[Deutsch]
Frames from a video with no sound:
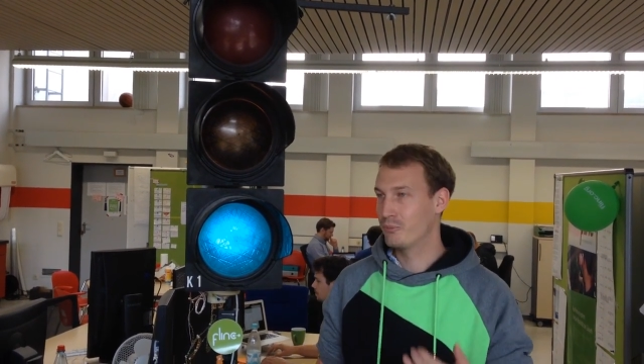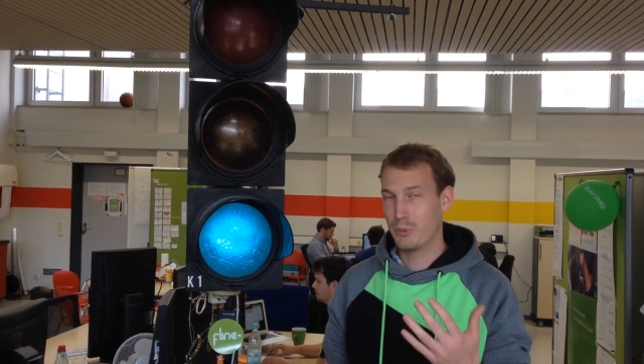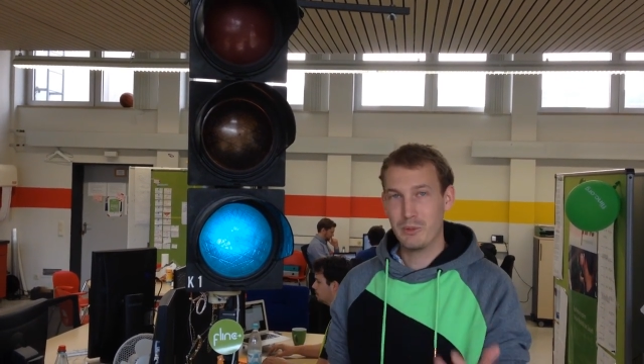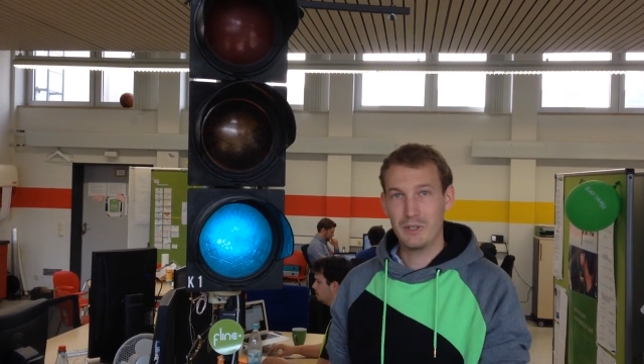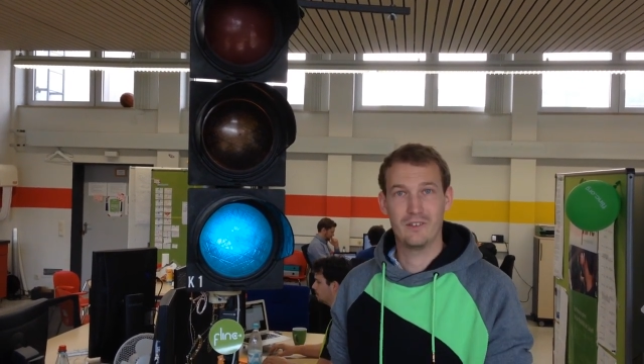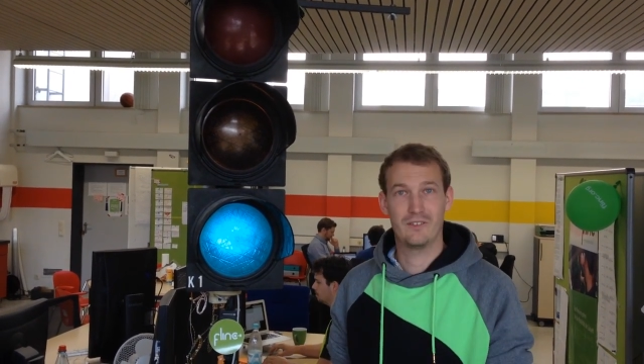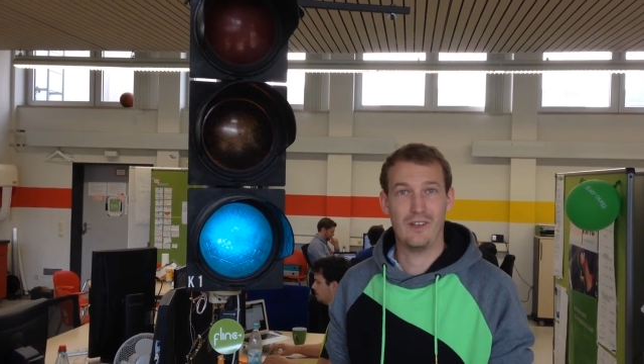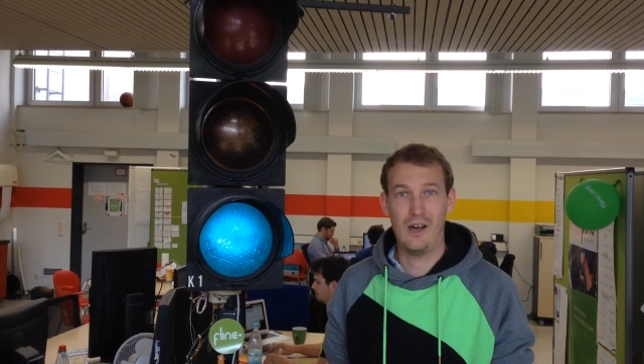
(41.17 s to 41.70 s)

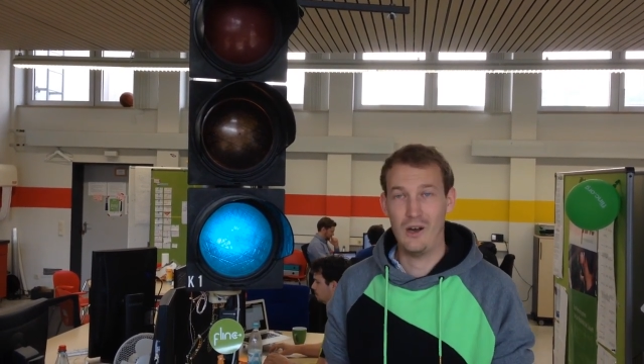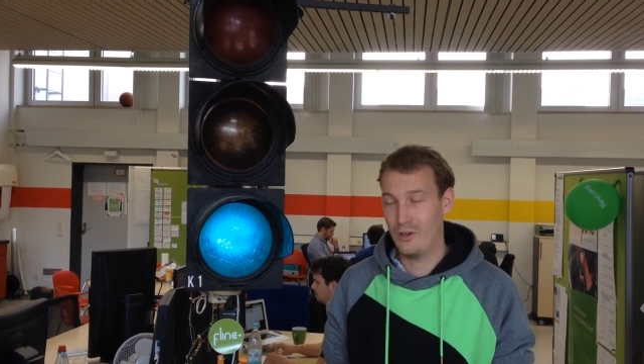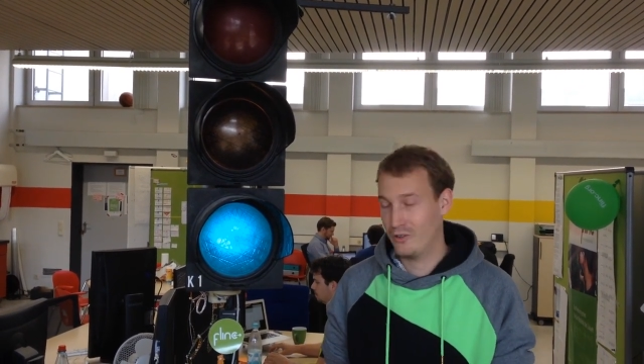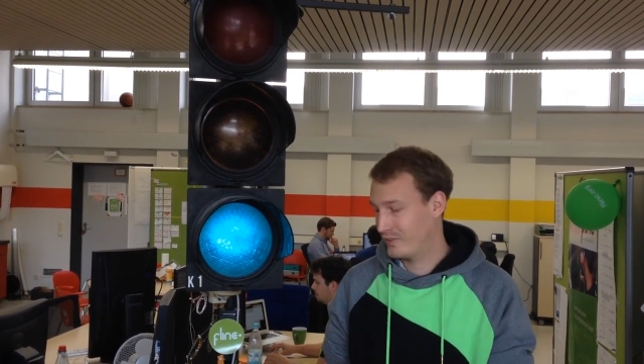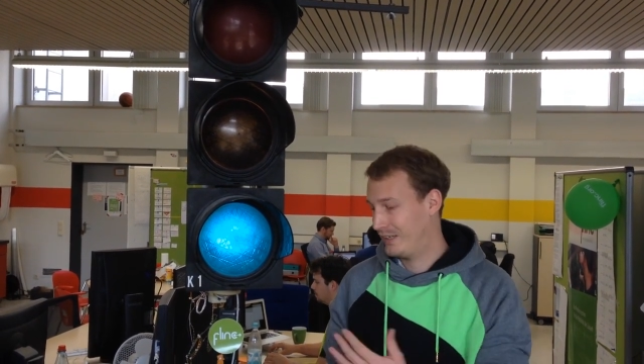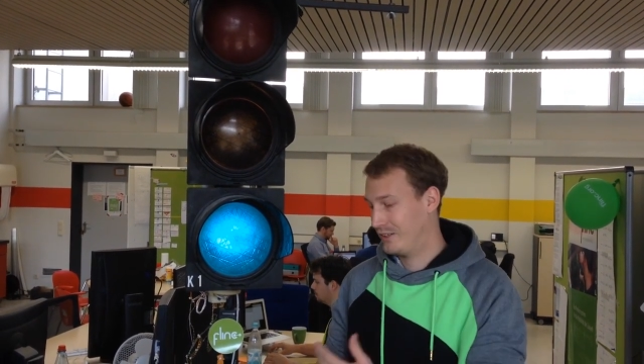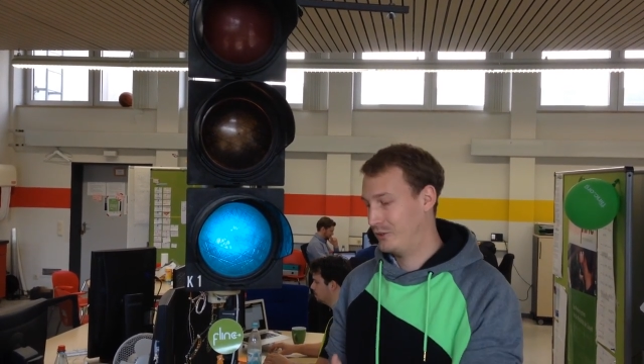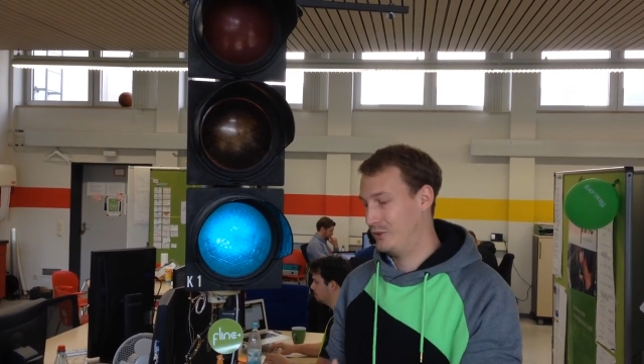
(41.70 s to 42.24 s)
Probiert es
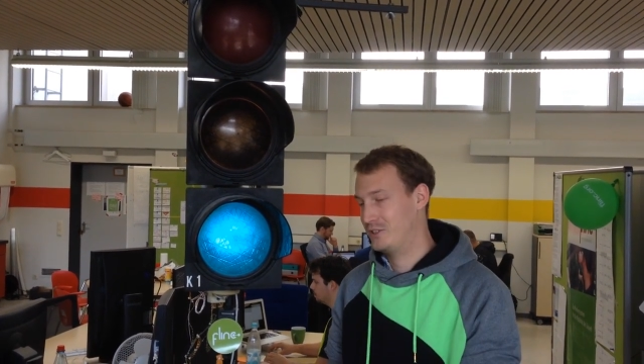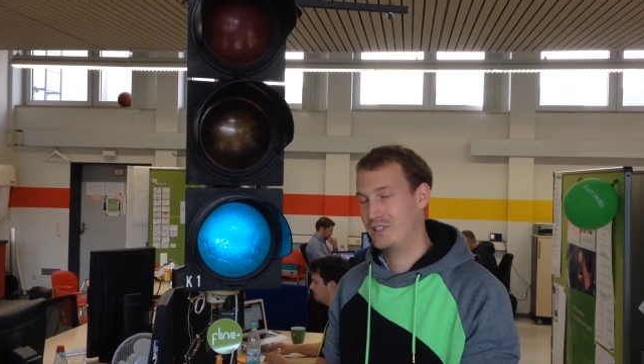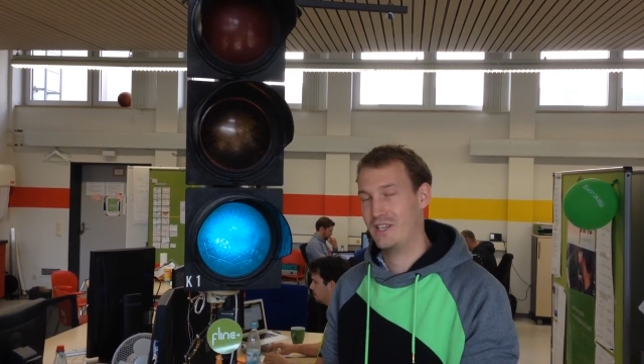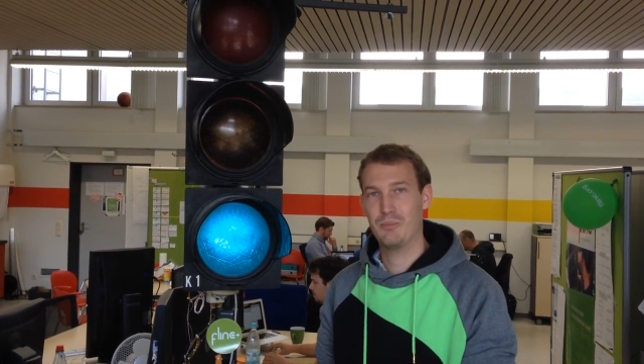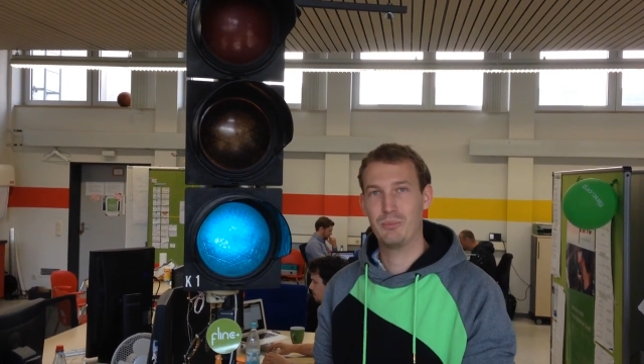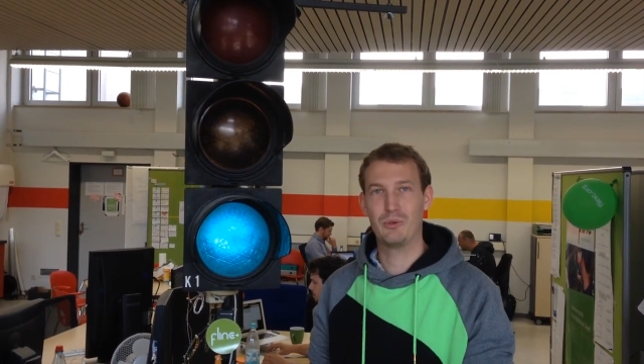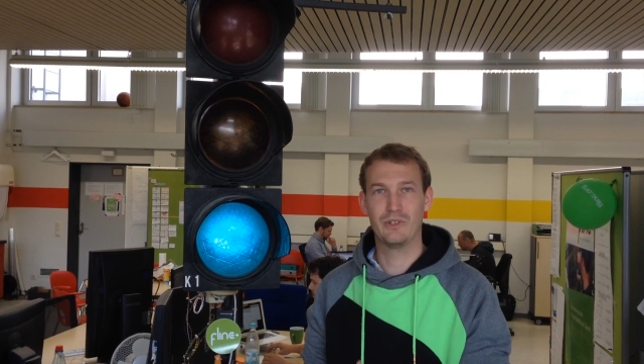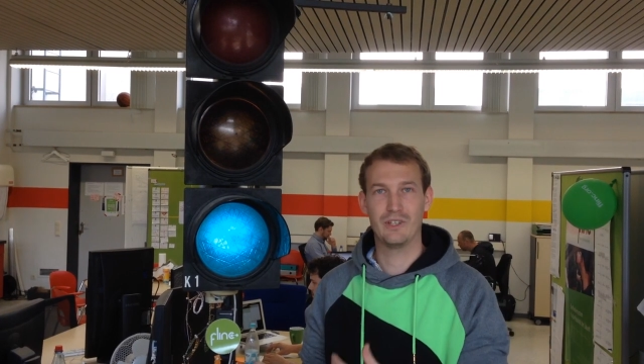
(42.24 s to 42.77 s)
aus, ladet euch die
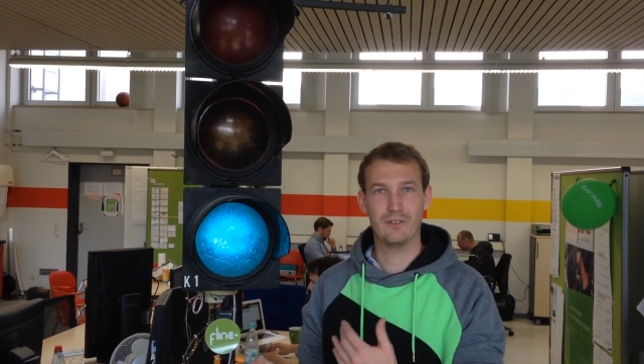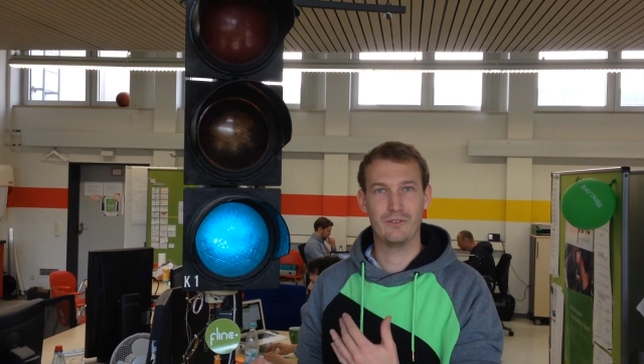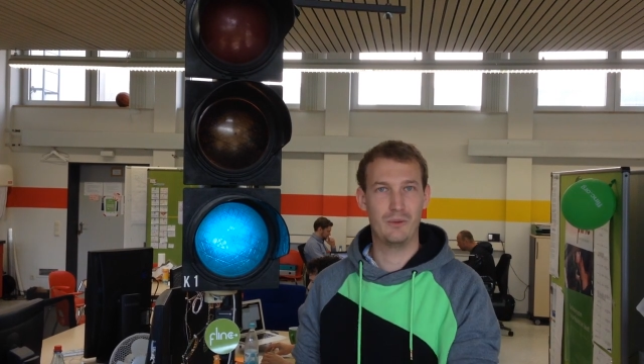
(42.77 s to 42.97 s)
App runter,